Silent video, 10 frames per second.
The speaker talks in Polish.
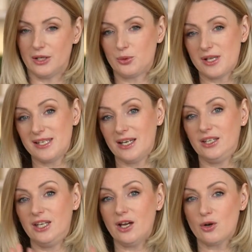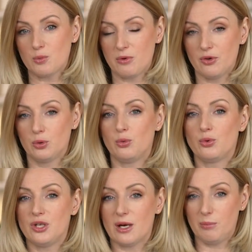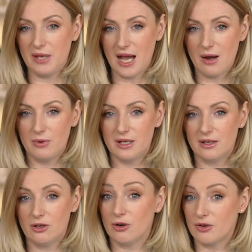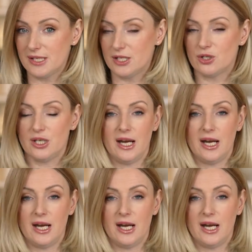które z jakiegoś powodu ucierpiały kolorystycznie,